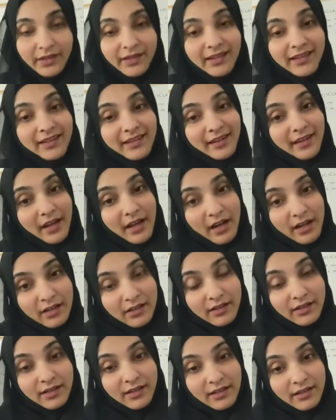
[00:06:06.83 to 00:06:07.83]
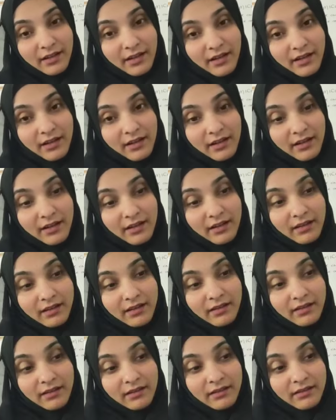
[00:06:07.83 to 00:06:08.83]
का ख्याल रखना
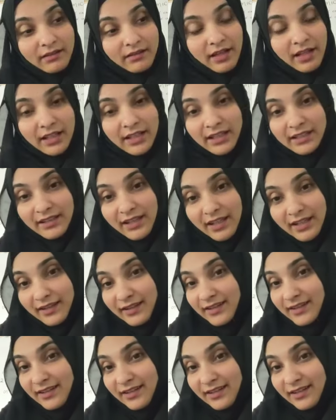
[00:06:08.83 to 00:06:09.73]
अल्लाह ताला